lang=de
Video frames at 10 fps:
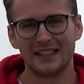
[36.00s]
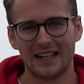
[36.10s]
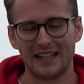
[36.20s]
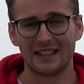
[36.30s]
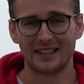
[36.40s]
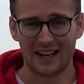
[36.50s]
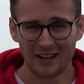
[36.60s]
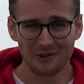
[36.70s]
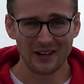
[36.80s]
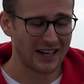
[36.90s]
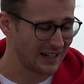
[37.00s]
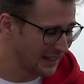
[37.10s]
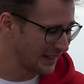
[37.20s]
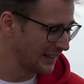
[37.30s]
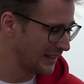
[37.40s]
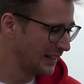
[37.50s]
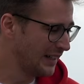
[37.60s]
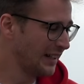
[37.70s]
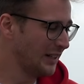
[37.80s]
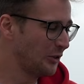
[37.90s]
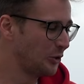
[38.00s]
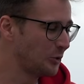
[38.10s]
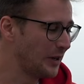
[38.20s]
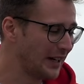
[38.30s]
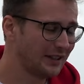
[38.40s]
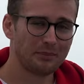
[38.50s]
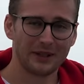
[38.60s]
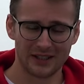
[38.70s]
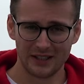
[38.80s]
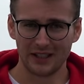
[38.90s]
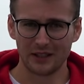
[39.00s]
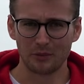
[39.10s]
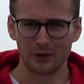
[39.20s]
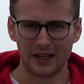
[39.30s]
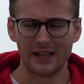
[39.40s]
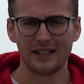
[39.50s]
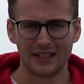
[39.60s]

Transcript: Denn das ein oder andere zuletzt präsentierte Modell,